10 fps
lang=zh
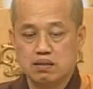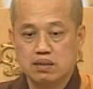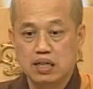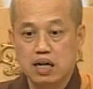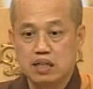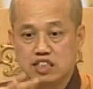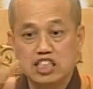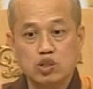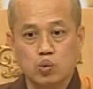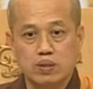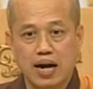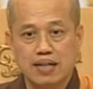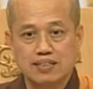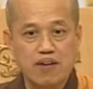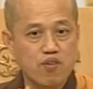这个基准啊，
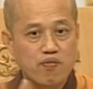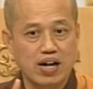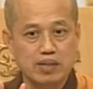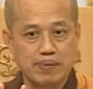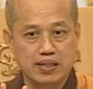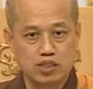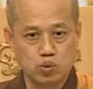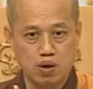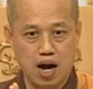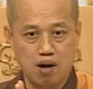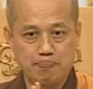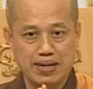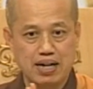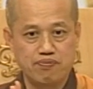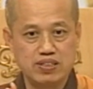在佛法里面，你如果好好把
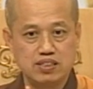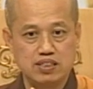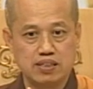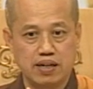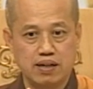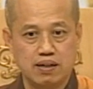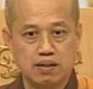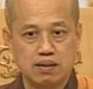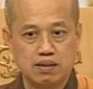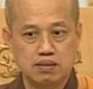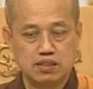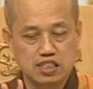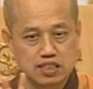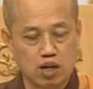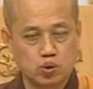它分析呢，其
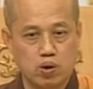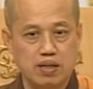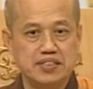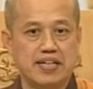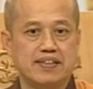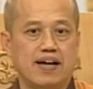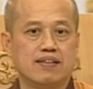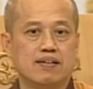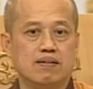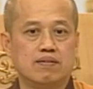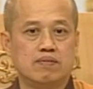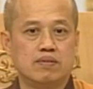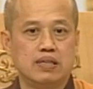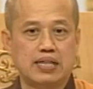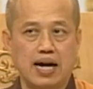实到最后很简单的。
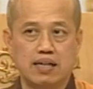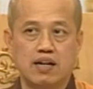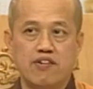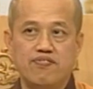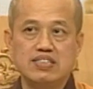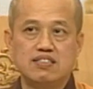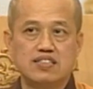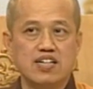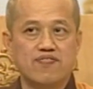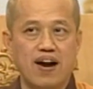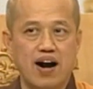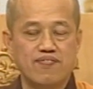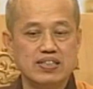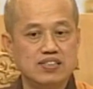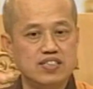你看，分色法、
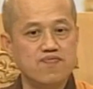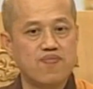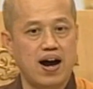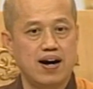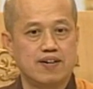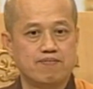分心法，